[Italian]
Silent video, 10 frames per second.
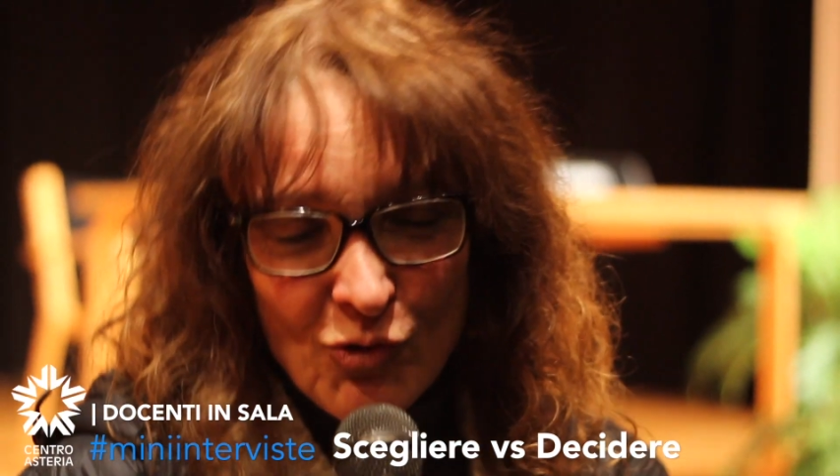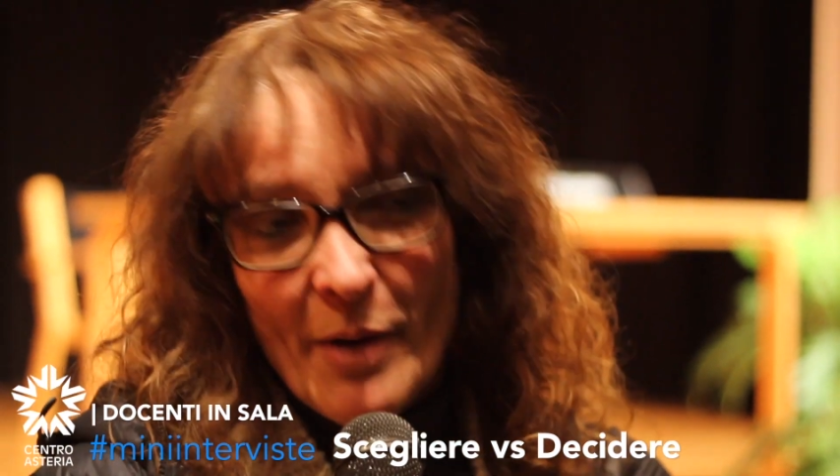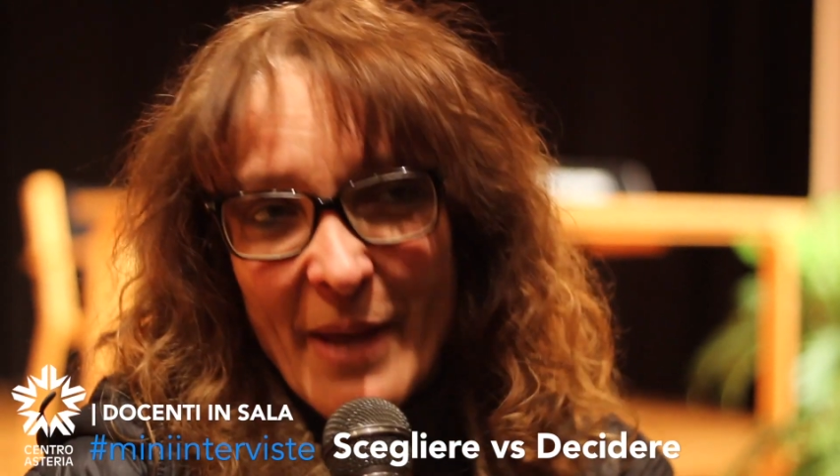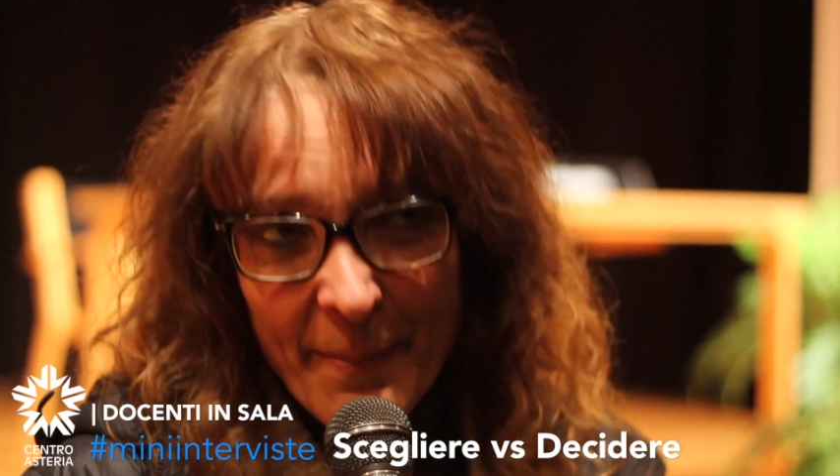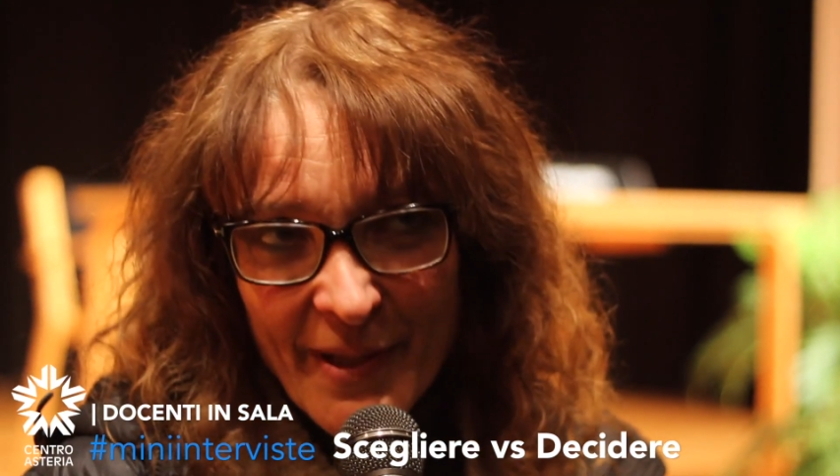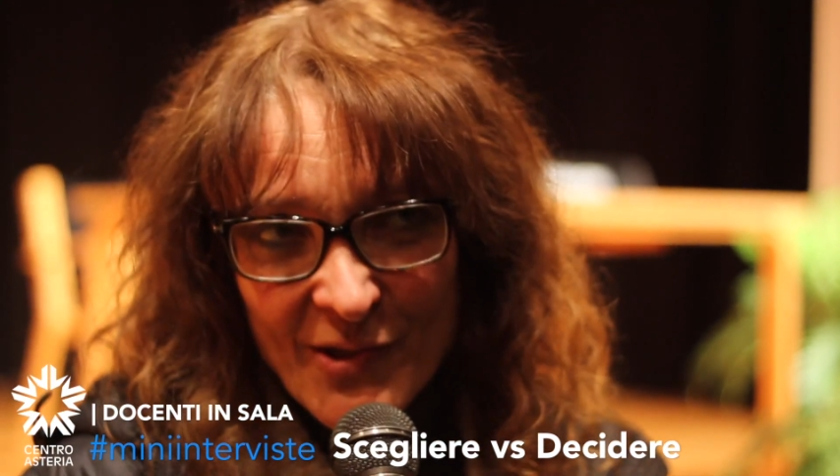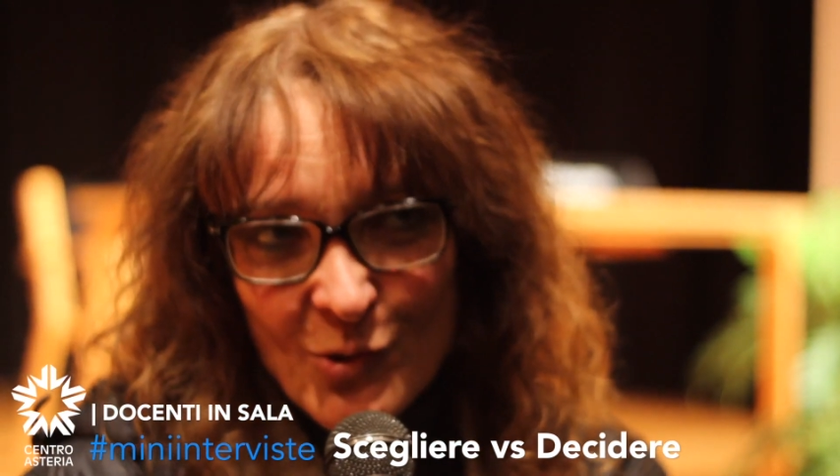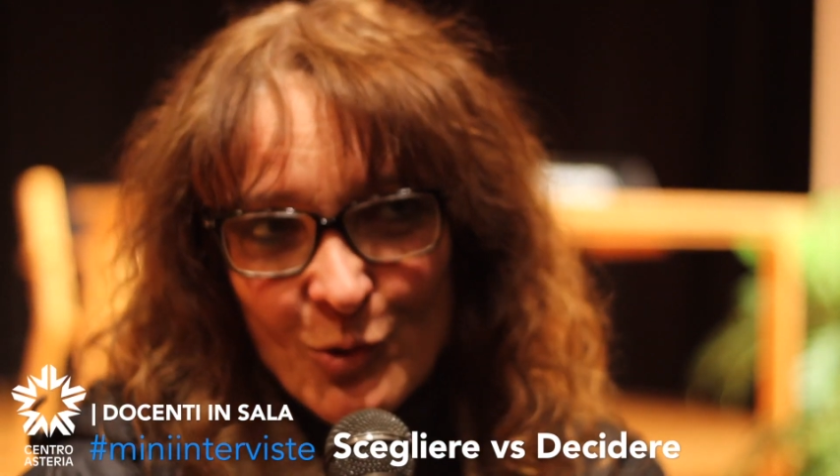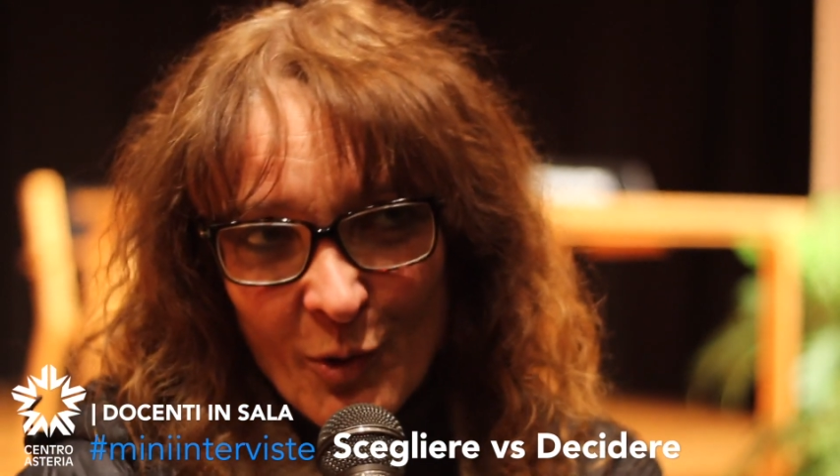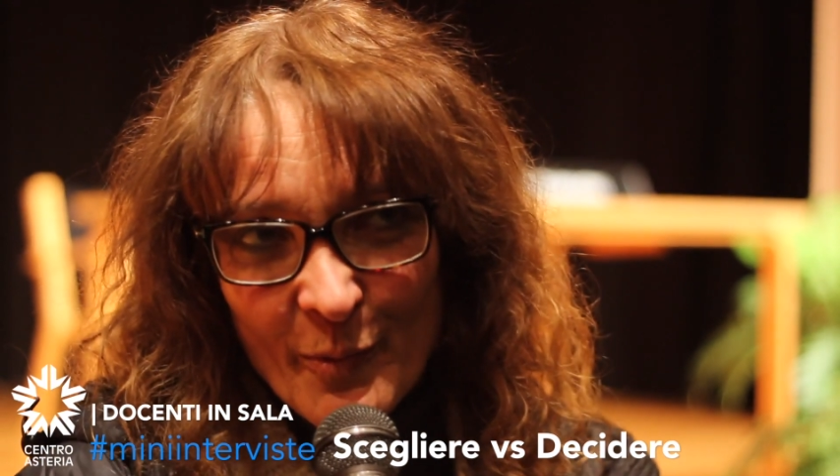cioè mi è
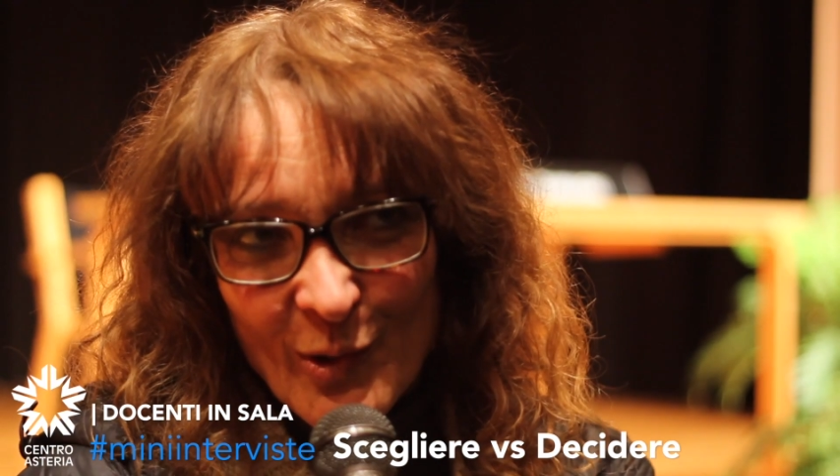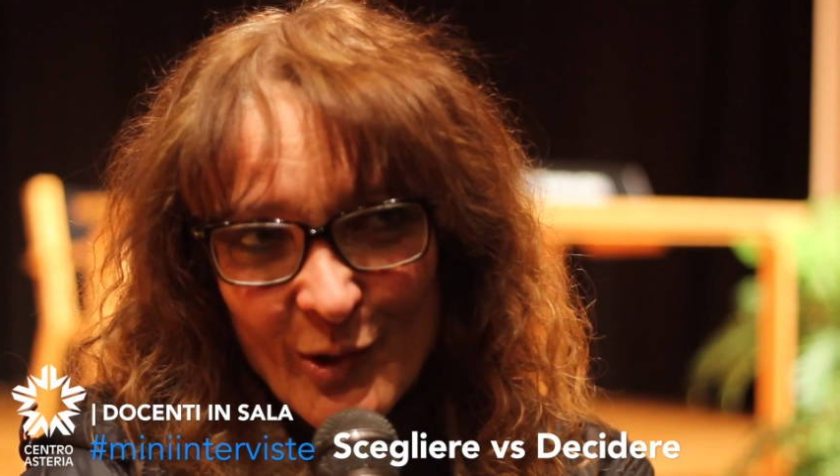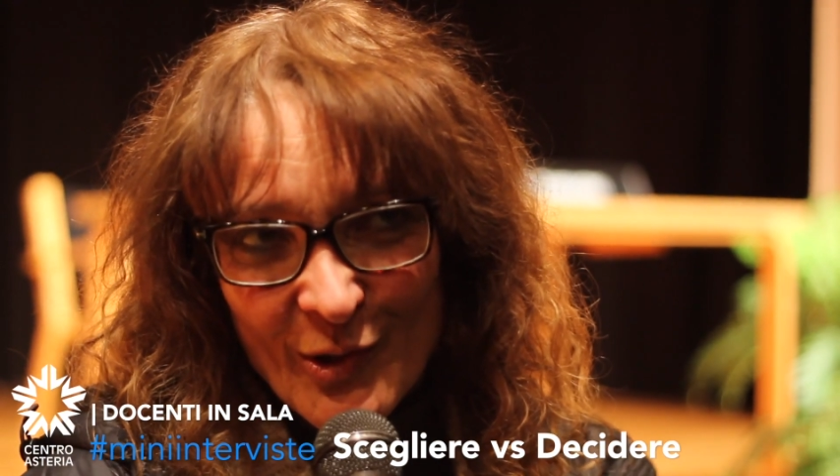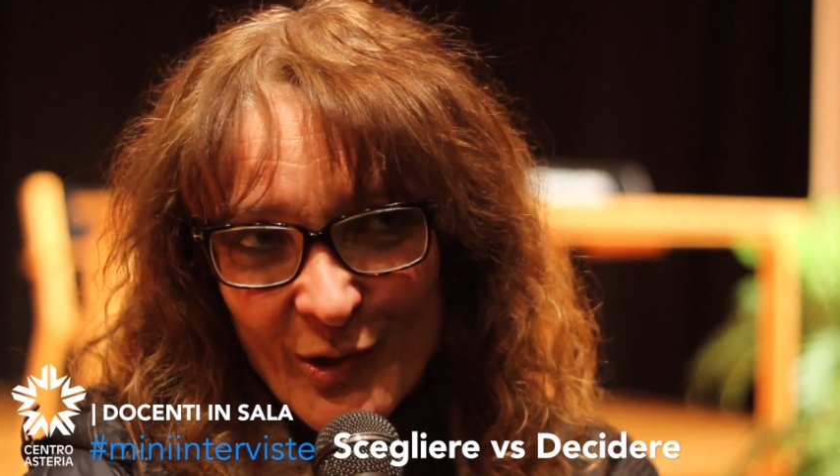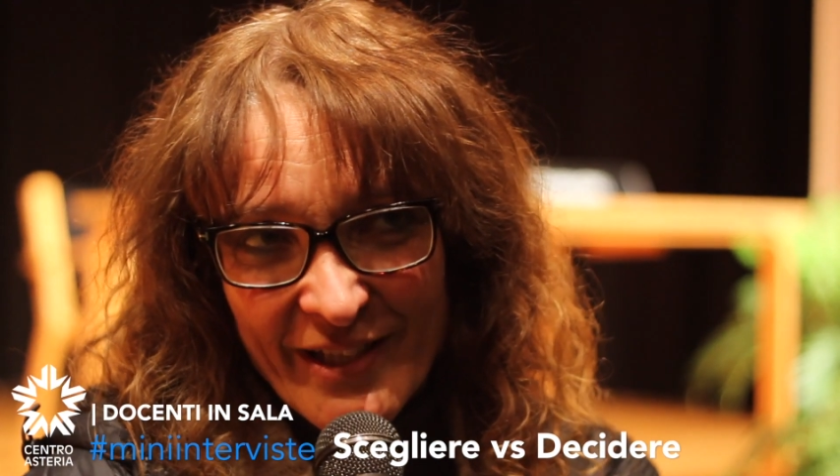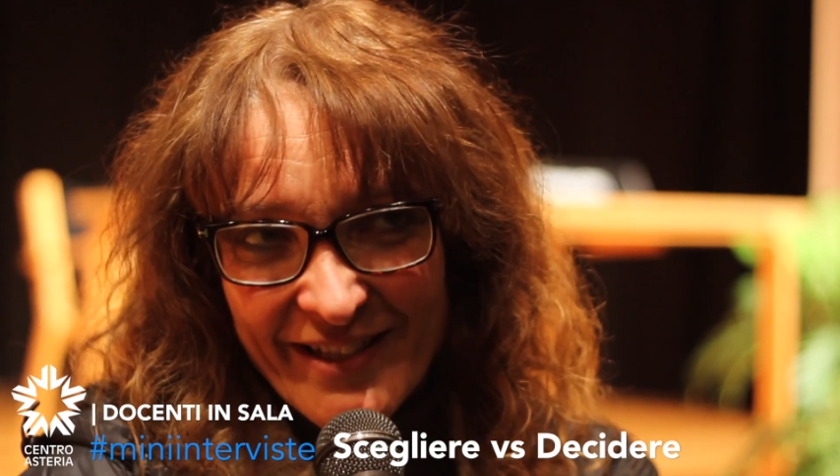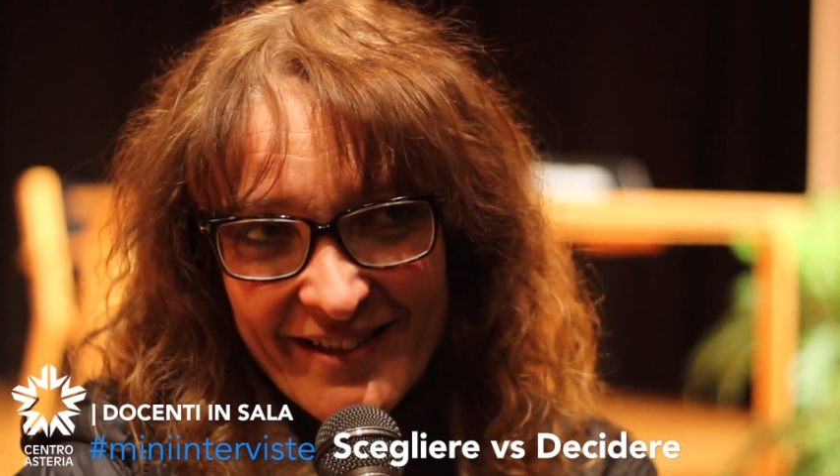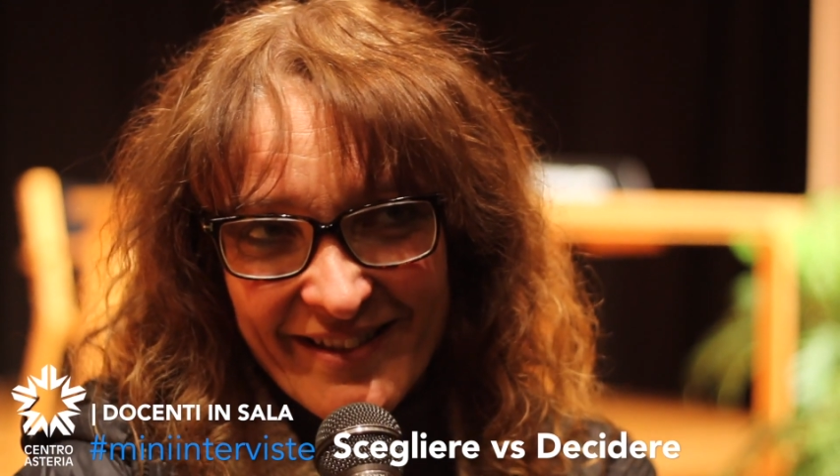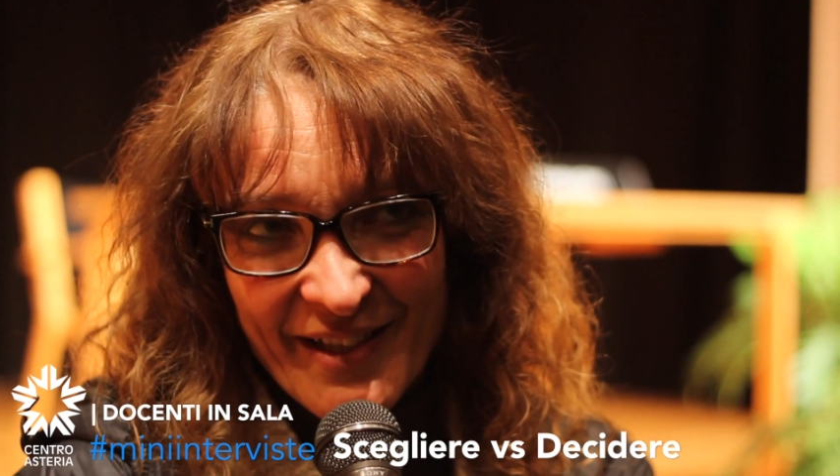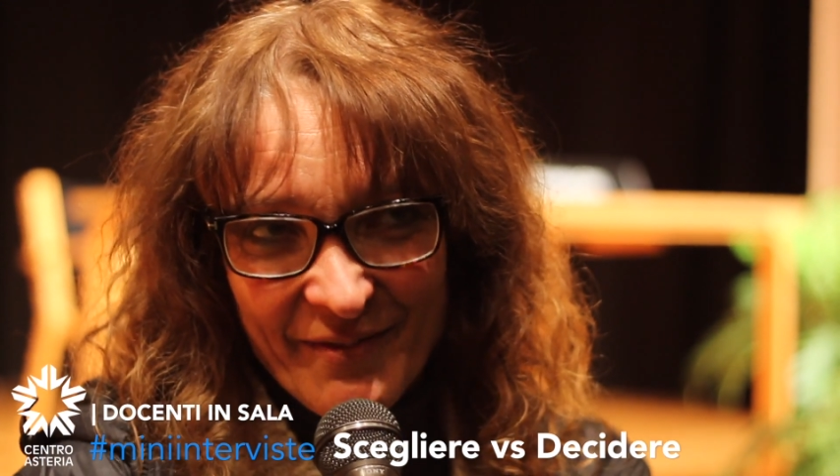piaciuto molto
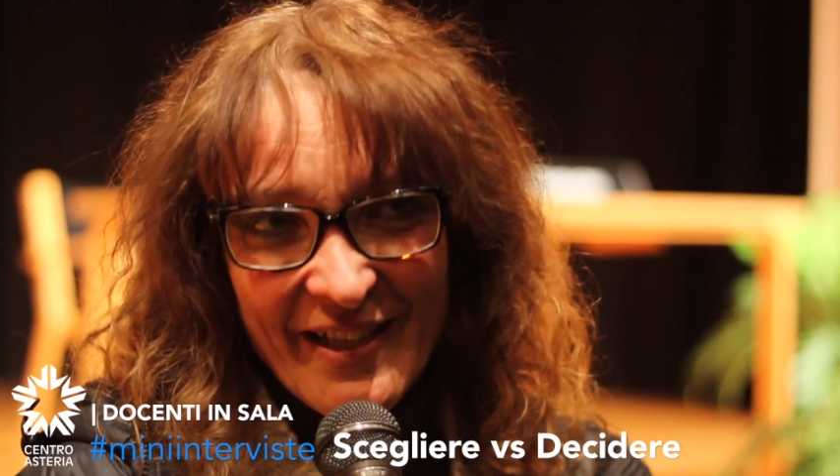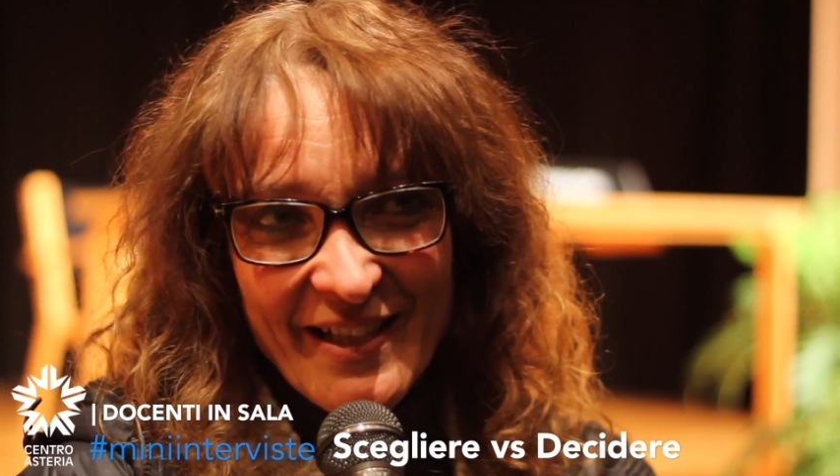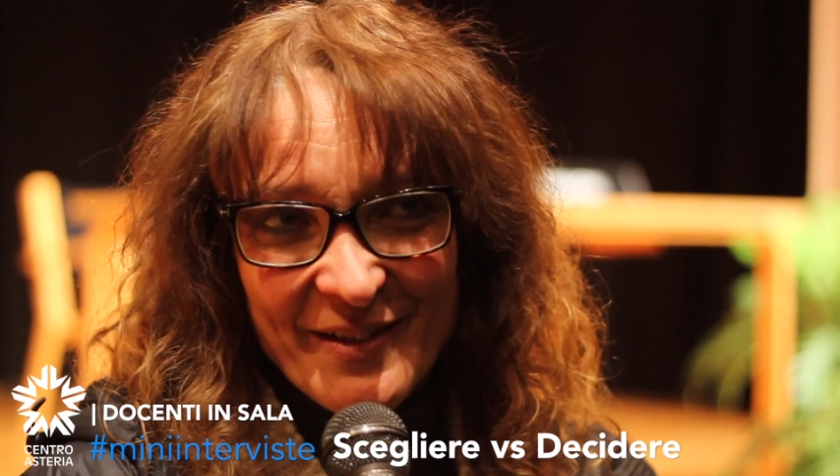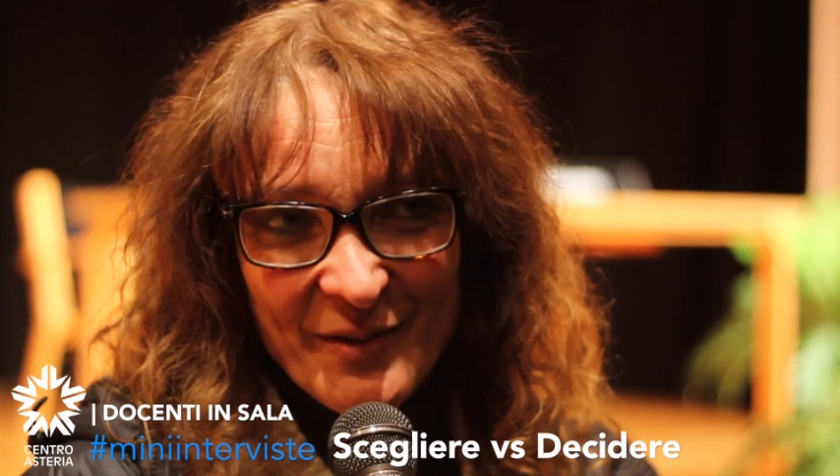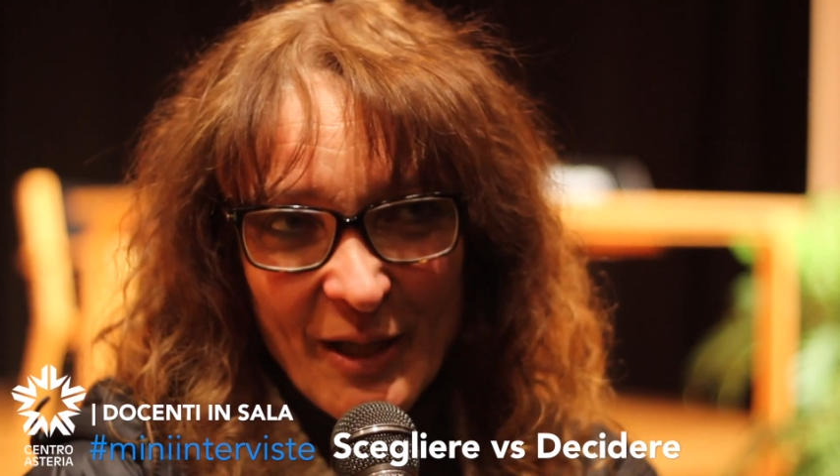l'intervento